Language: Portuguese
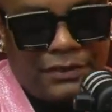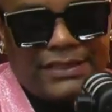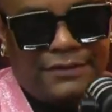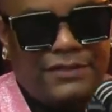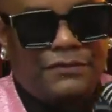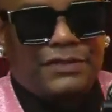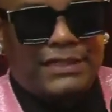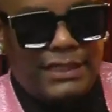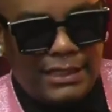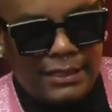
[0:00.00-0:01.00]
assim, se
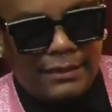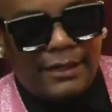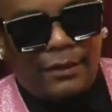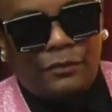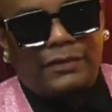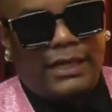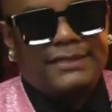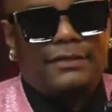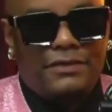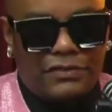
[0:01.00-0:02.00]
você é,
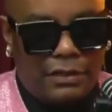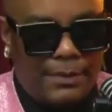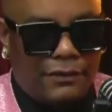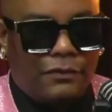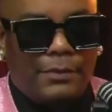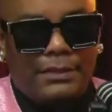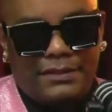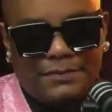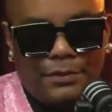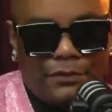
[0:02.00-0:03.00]
seu relacionamento com uma
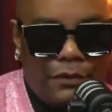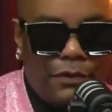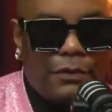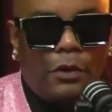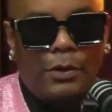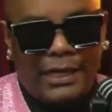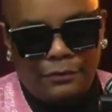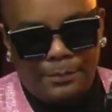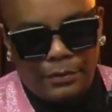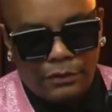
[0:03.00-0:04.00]
atriz pornô ou alguém
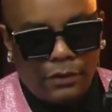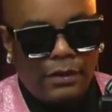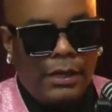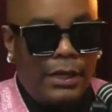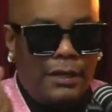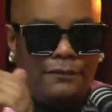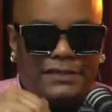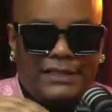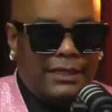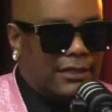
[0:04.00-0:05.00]
do pornô,
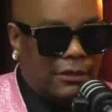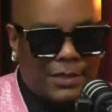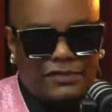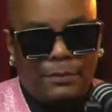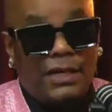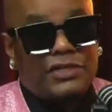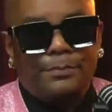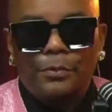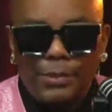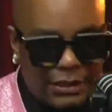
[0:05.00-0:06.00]
você literalmente, sua imagem
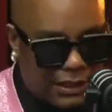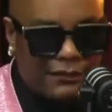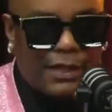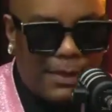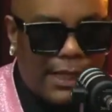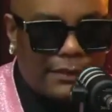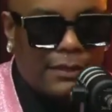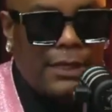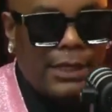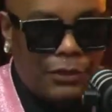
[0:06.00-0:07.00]
pública estava acabada.
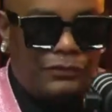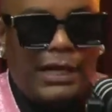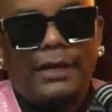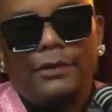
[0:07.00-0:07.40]
E o Tiger